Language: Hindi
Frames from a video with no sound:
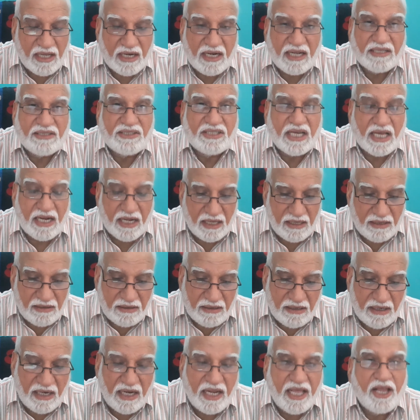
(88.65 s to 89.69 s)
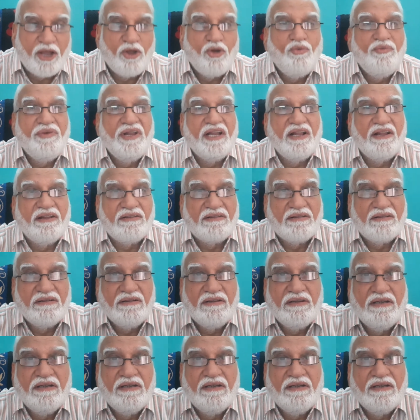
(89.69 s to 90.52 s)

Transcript: हरा चारा लेग्यूमिनेस